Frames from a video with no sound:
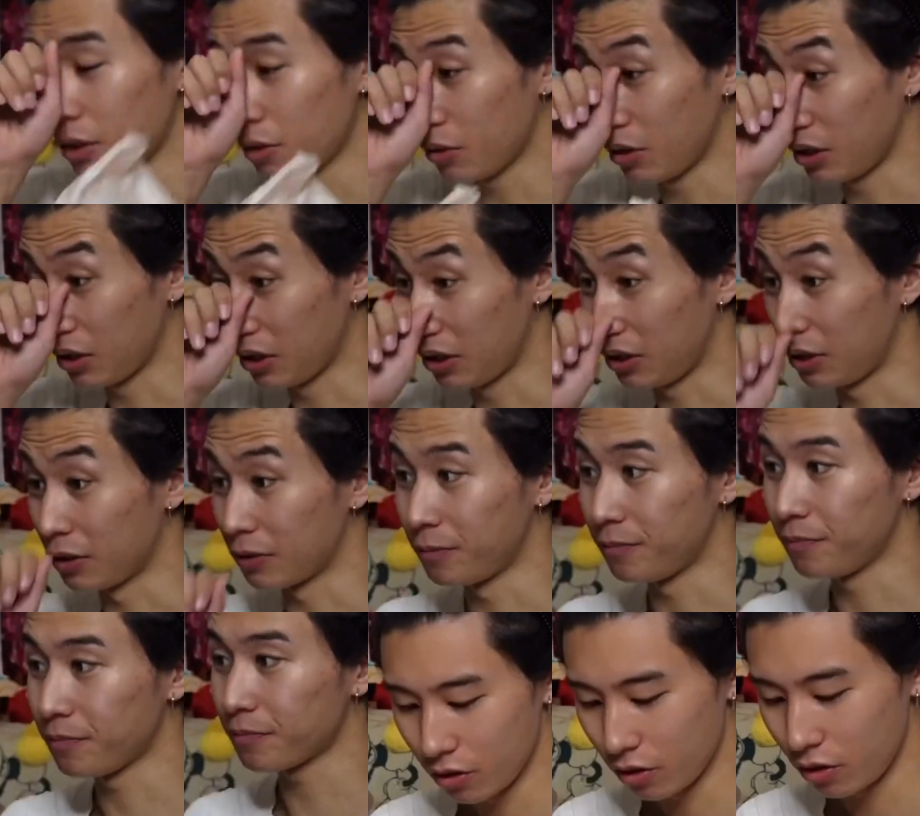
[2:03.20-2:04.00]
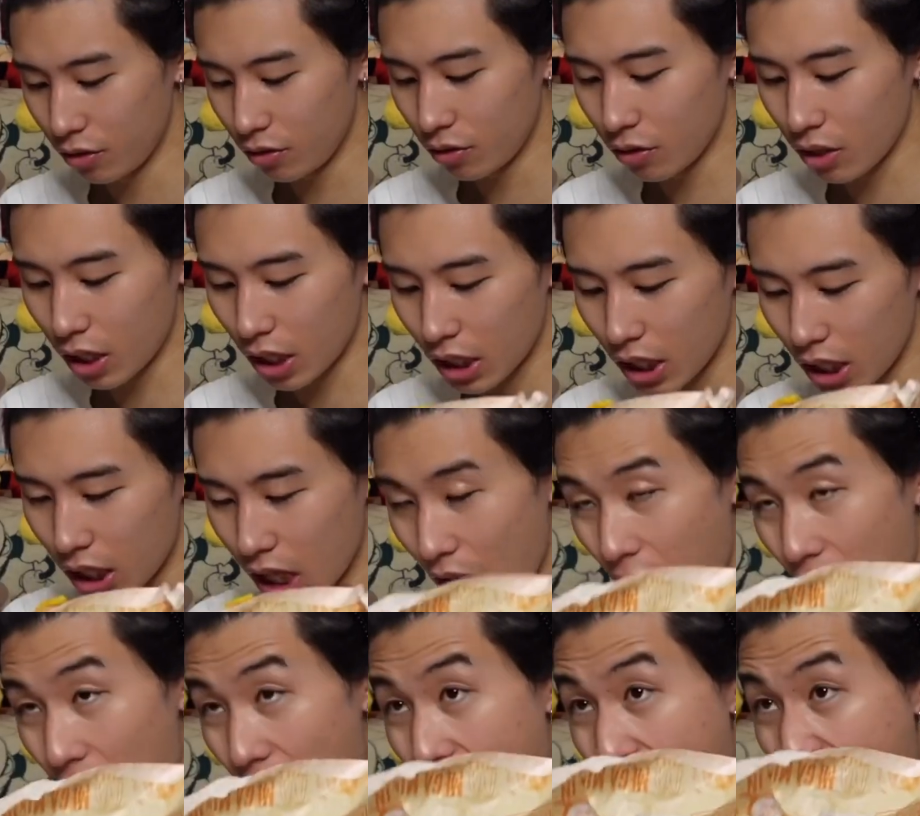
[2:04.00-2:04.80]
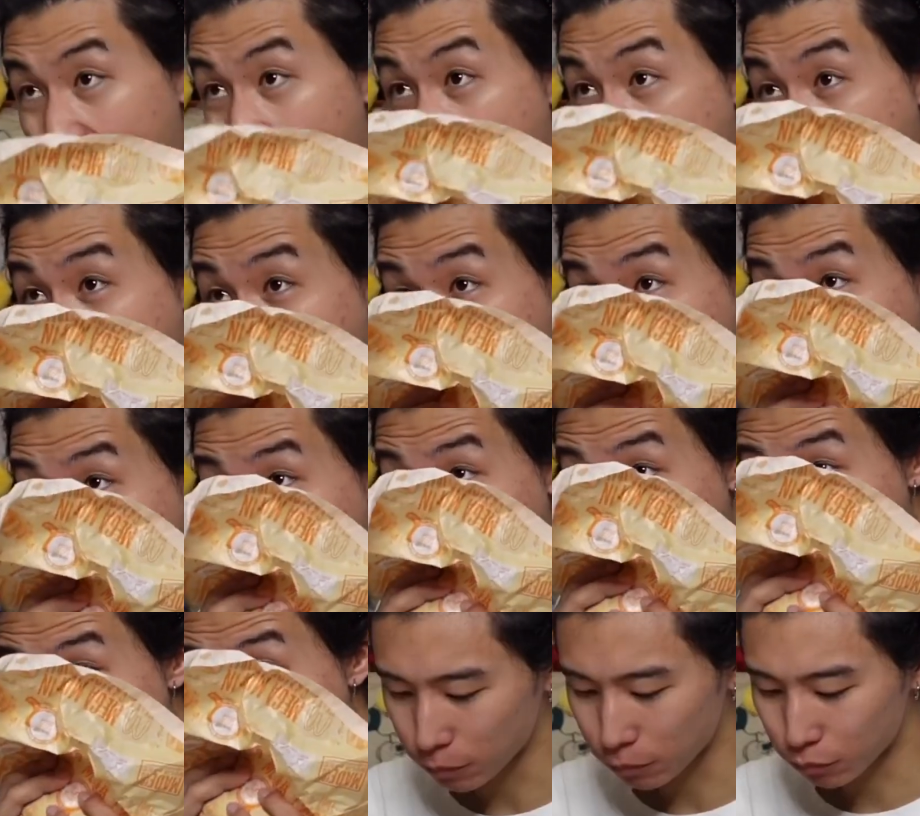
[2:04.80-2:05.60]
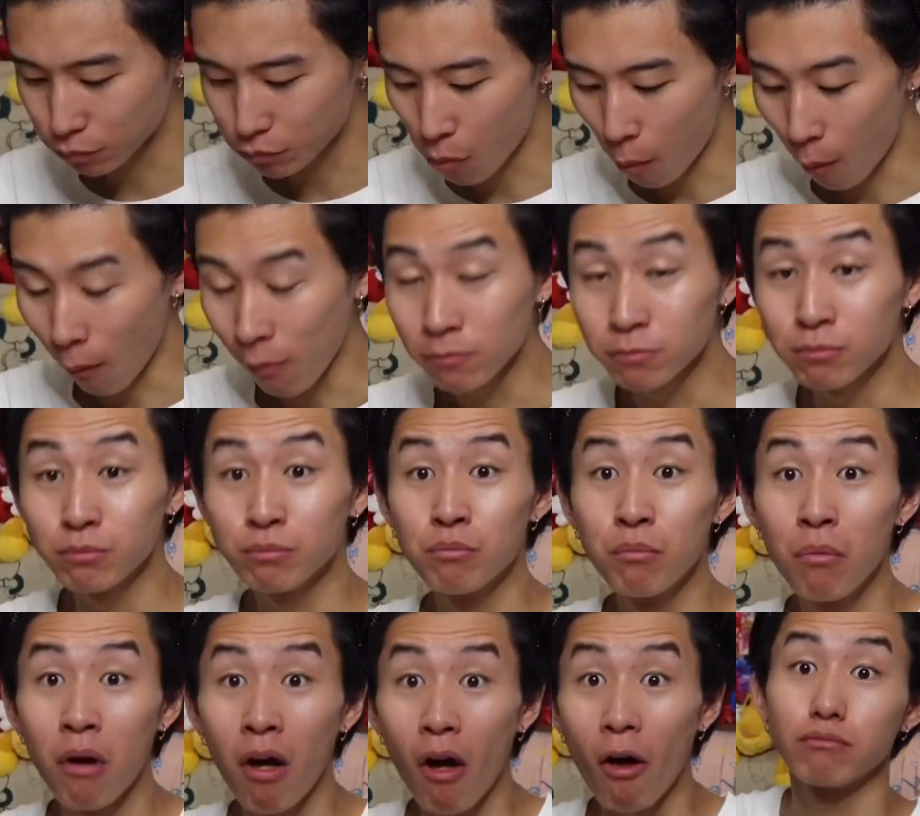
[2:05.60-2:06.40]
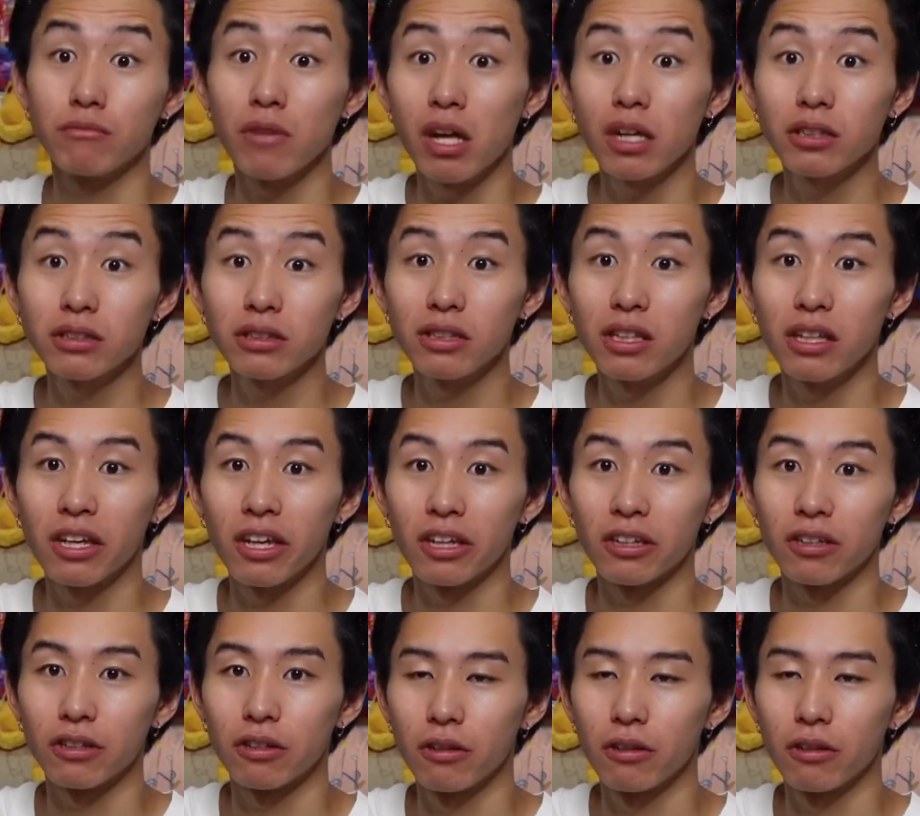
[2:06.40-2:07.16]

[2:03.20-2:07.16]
はんだよ優雅だなうんうまっエクセレン